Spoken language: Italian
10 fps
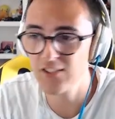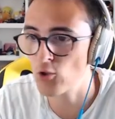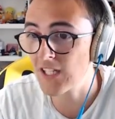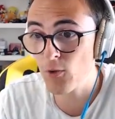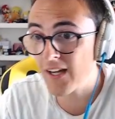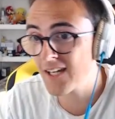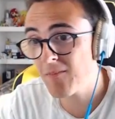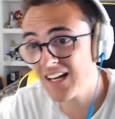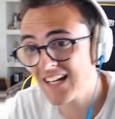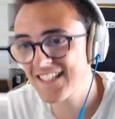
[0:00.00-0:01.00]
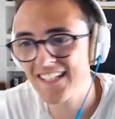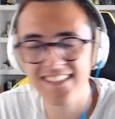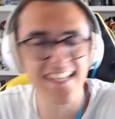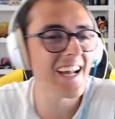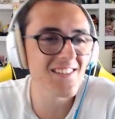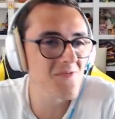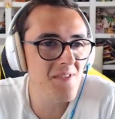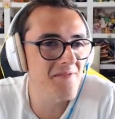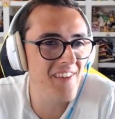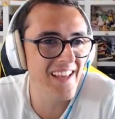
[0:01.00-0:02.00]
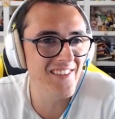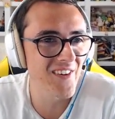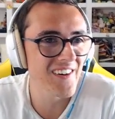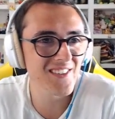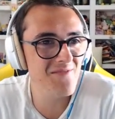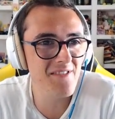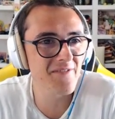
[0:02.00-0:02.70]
Visto, ho tratto anche male la segretaria. Sono perfetto. Sono